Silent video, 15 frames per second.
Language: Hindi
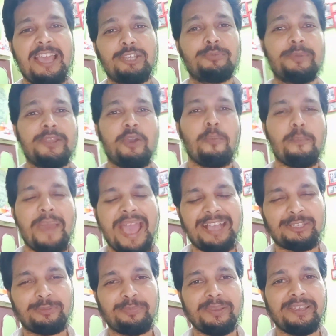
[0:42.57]
एच बी ओ
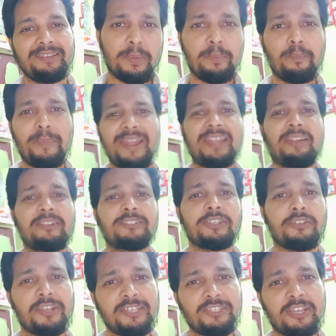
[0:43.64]
मैक्स पे
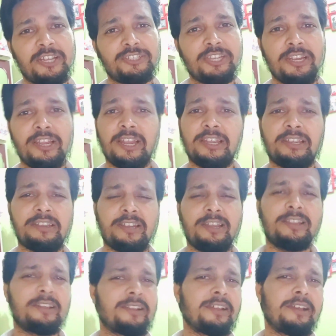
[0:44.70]
मैट्रिक्स रिसरेक्शन का
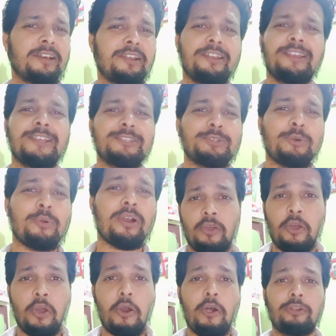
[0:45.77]
ट्रेलर रिलीज
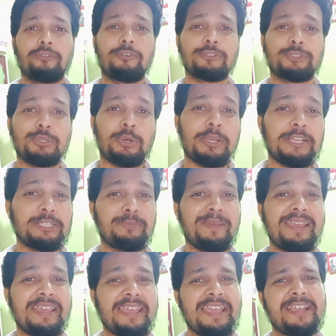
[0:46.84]
होगा और दोस्तों
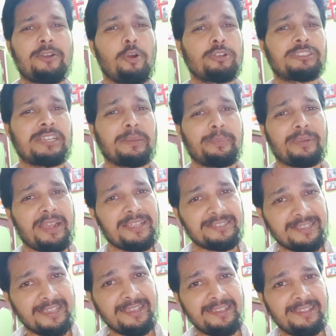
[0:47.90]
इसमें एक और
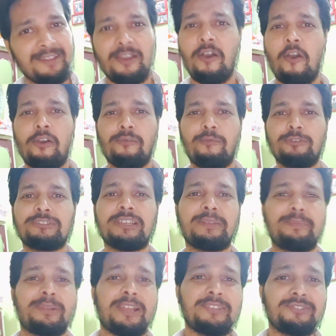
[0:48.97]
सरप्राइज है और वो
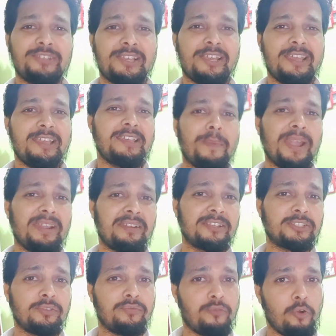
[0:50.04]
सरप्राइज ये है
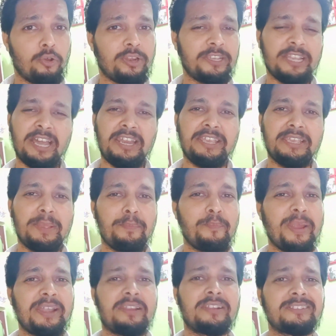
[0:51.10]
मैट्रिक्स फोर यानी कि
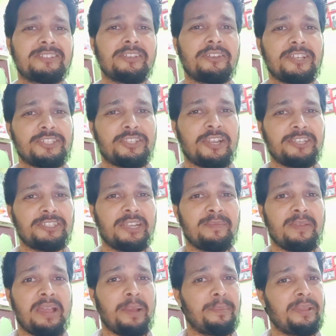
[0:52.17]
मैट्रिक्स
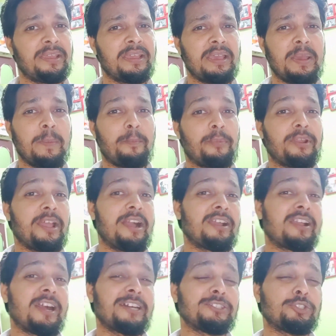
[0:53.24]
रिसरेक्शन में हमें
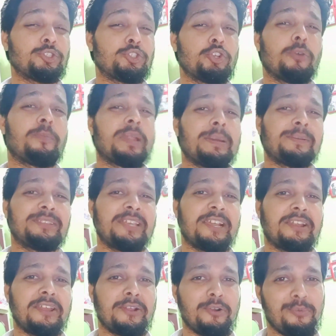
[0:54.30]
प्रियंका चोपड़ा भी
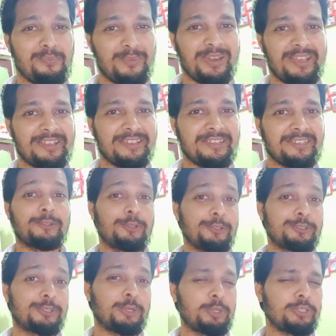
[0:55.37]
देखने को मिलेगी
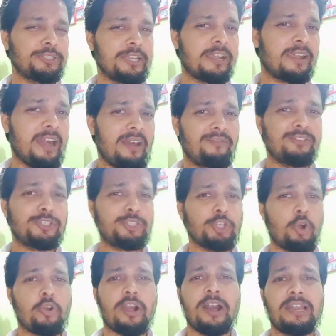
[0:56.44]
दोस्तों ये काफ़ी
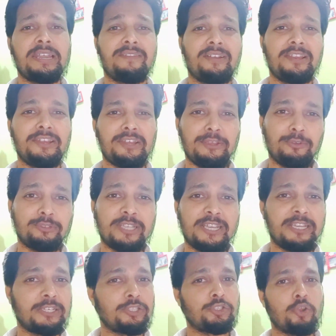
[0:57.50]
चौंकाने वाली न्यूज़
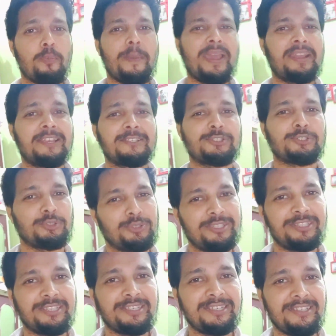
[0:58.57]
है जो मैंने
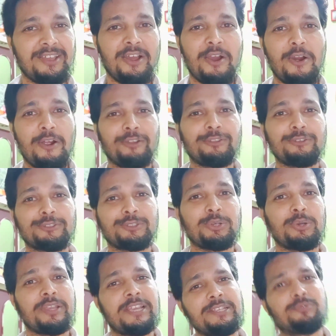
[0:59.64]
सुनी थी और
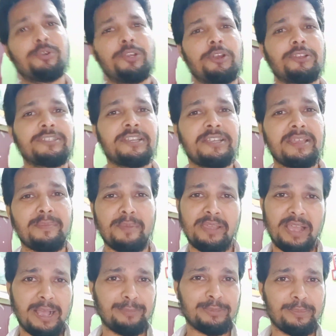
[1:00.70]
दोस्तों इस वीडियो के ज़रिए
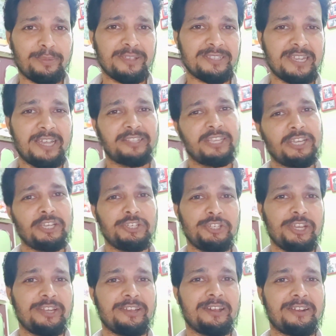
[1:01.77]
मैं आप सब सबके साथ
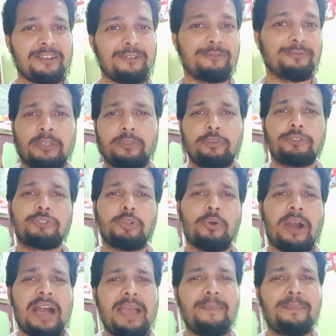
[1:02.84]
शेयर कर रहा हूँ
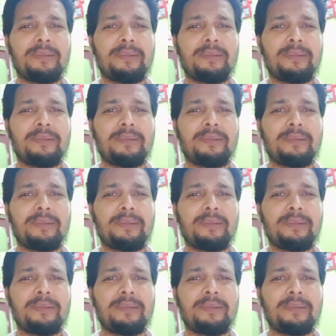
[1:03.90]
दोस्तों आई